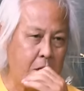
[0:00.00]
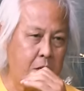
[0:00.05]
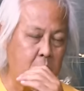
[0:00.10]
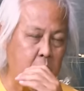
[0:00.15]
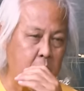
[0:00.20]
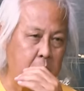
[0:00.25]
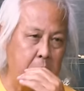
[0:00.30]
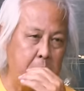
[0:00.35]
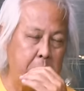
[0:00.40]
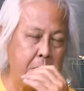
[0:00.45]
เขา
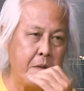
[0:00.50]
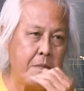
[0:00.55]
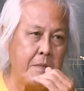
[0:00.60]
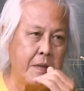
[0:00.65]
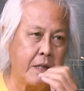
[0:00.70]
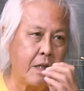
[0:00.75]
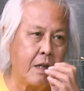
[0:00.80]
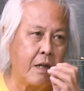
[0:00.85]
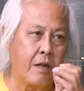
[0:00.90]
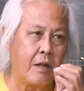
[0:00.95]
คุยพี่
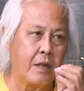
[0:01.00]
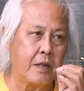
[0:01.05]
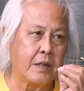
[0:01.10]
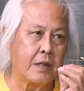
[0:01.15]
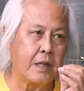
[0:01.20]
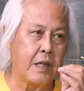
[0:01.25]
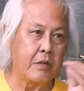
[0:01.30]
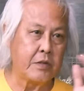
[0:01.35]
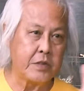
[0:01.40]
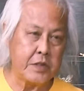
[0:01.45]
มาตลอด
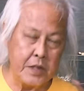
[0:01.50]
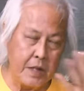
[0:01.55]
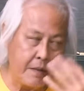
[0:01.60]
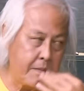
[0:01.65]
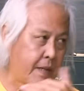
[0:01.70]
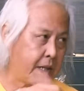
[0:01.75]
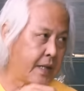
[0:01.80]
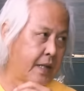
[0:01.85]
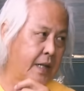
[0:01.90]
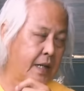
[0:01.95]
เขาเชื่อ
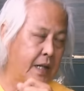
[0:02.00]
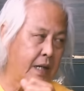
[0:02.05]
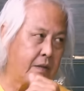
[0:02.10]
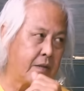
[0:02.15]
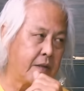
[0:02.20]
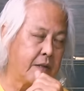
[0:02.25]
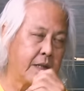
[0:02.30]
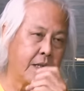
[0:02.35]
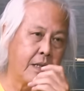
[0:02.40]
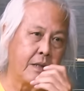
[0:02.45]
มั่นในเรา
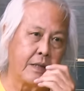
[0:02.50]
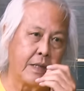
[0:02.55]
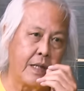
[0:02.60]
ที่เรา